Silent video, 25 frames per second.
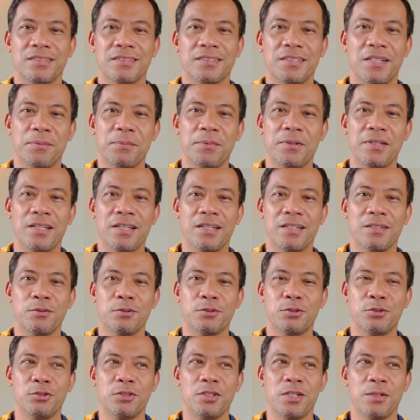Sabi niya.
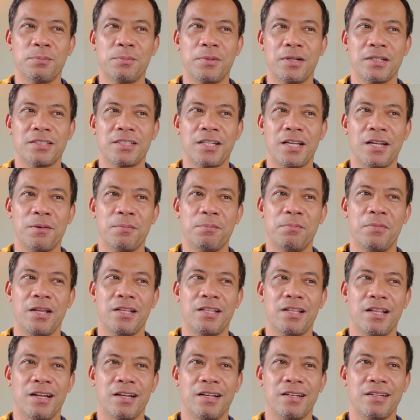Gusto niyang
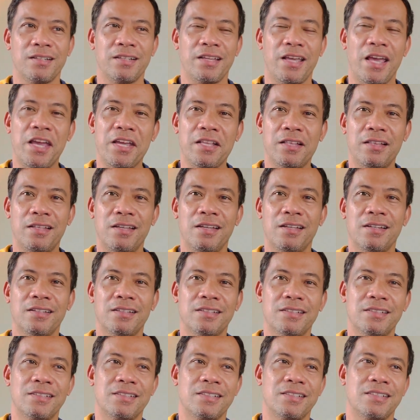mag-celebrate ng
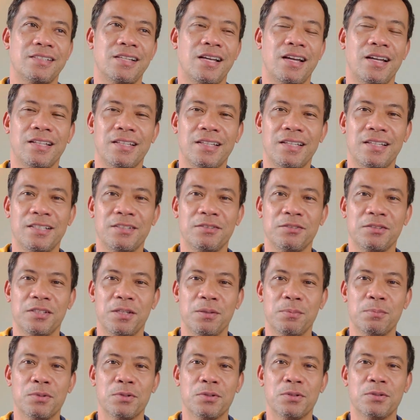18 sa atin, yung
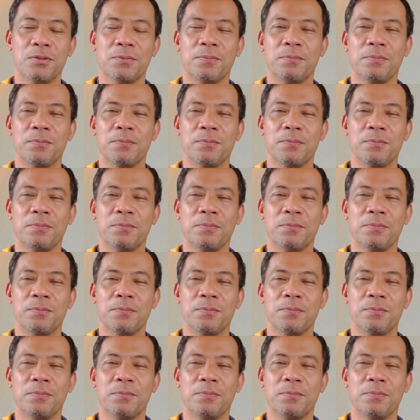debu.